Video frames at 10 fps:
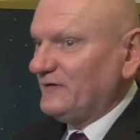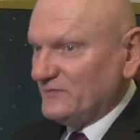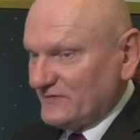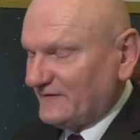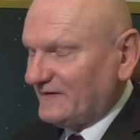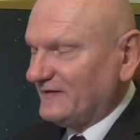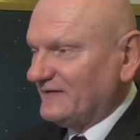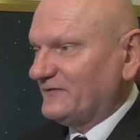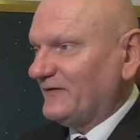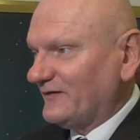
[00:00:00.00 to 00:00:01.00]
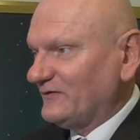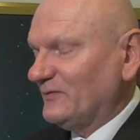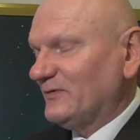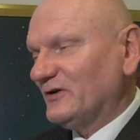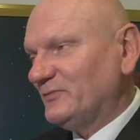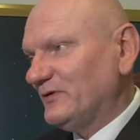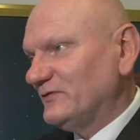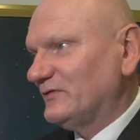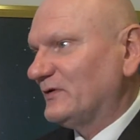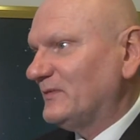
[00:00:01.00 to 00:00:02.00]
Już z satysfakcją mogę
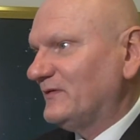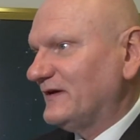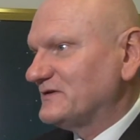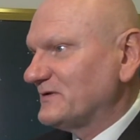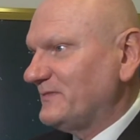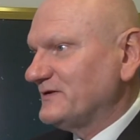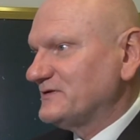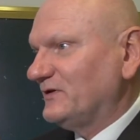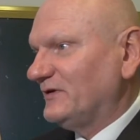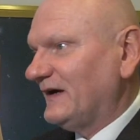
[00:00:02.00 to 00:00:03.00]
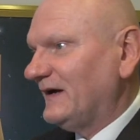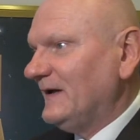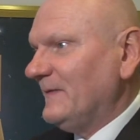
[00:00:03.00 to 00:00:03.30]
poinformować, że będzie ona